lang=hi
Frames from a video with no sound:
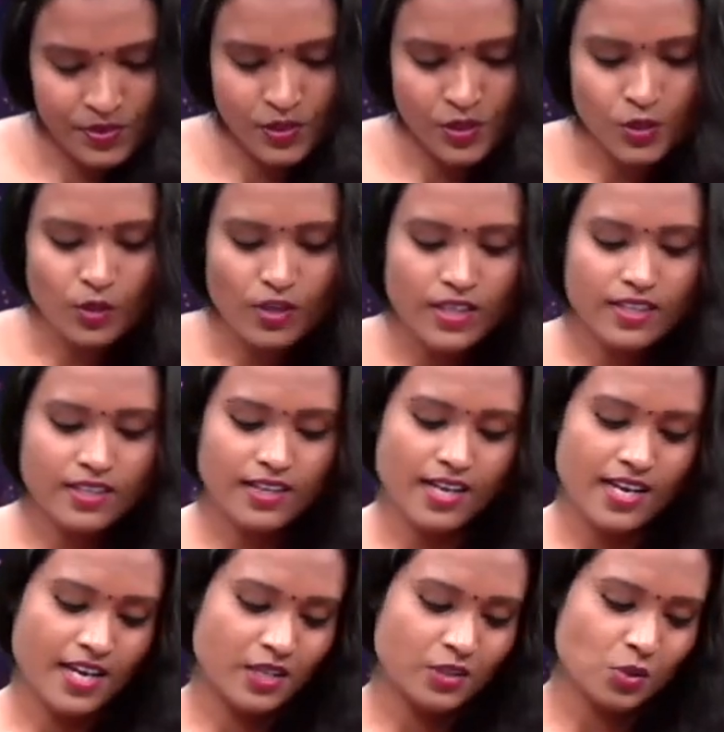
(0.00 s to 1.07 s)
तो अगर
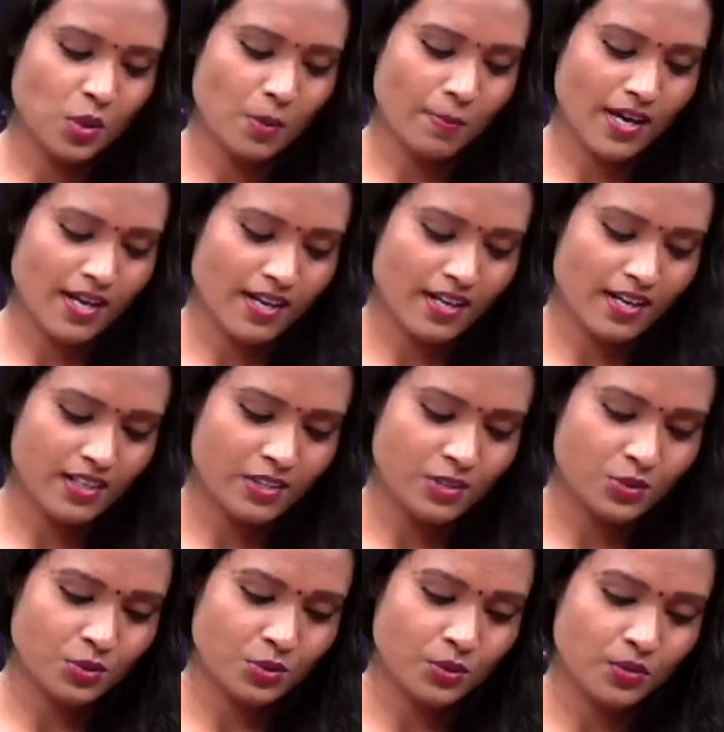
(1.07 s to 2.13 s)
कहें तो हमारा
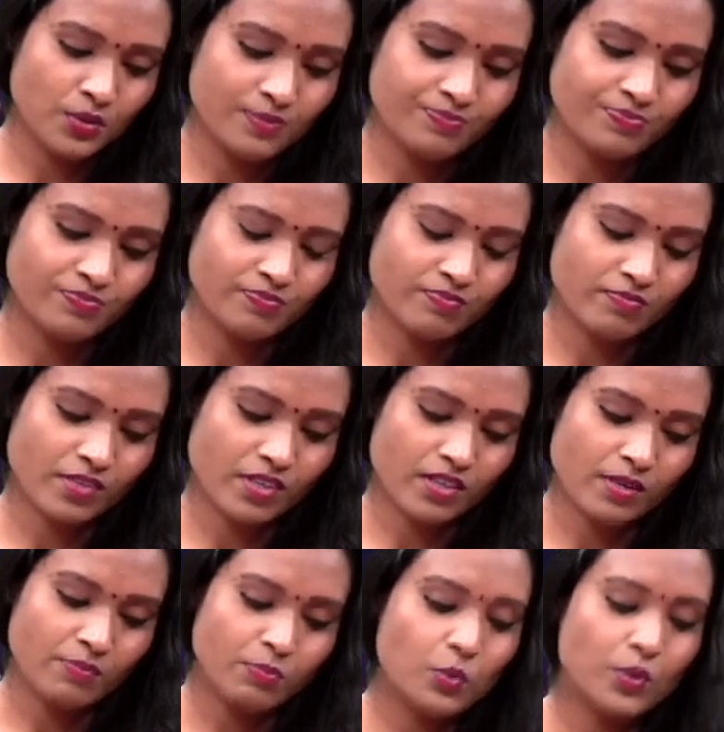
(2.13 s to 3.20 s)
जो
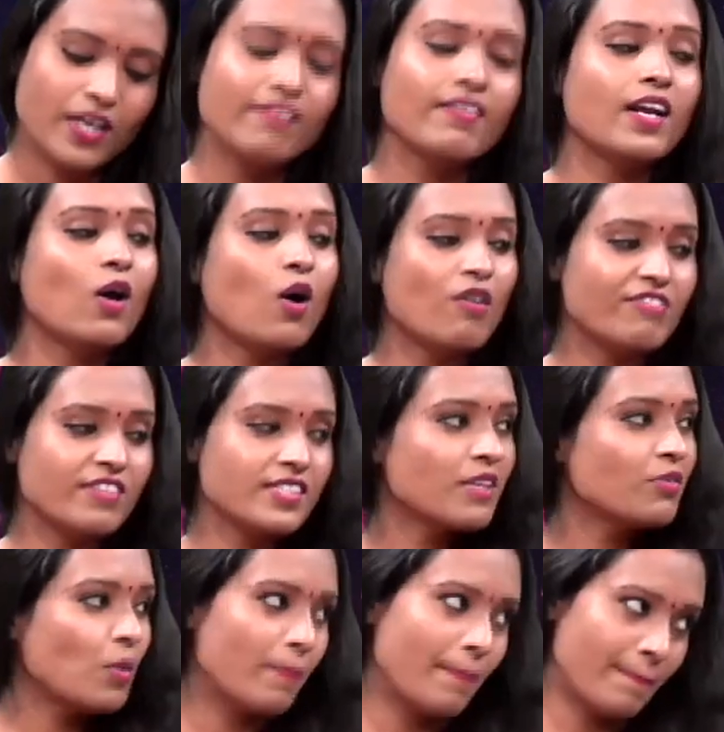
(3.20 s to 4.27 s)
पुणे वाला ऑफिस है
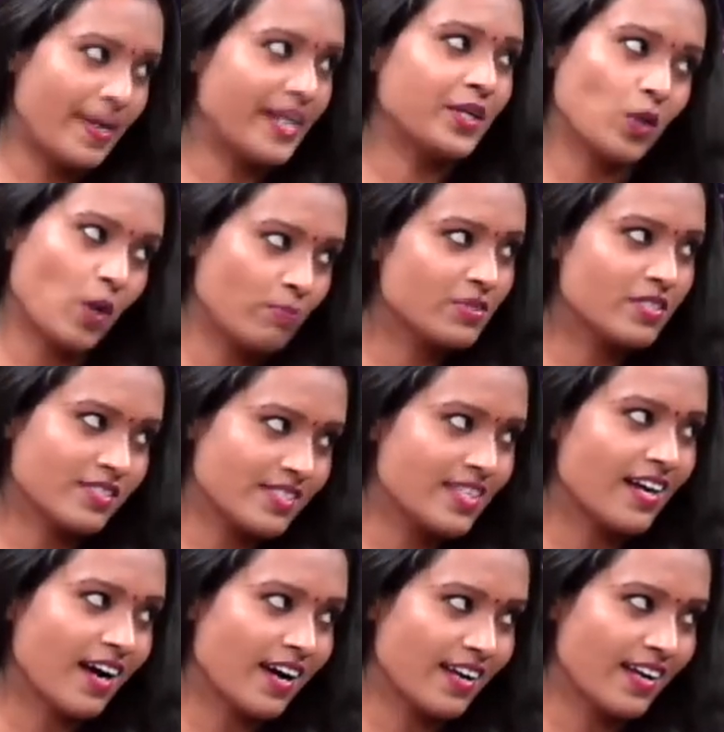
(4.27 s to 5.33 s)
वो बेटर ऑप्शंस
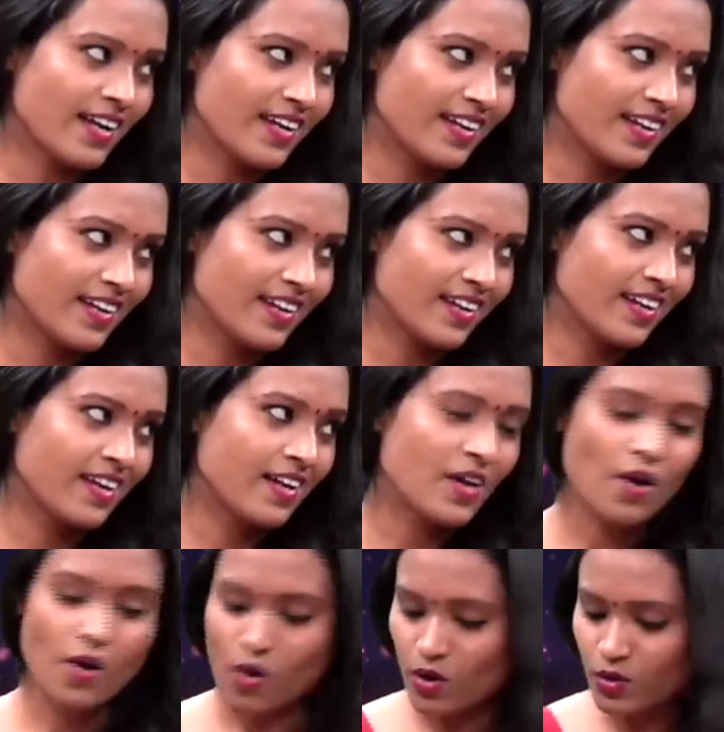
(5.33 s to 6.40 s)
दिखा रहा है जी
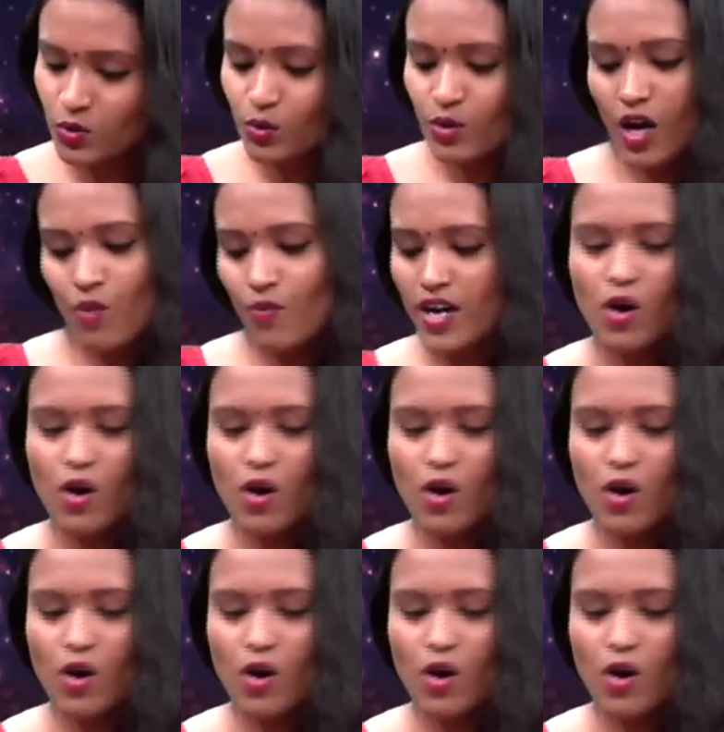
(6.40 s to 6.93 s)
और गुड़गांव वाला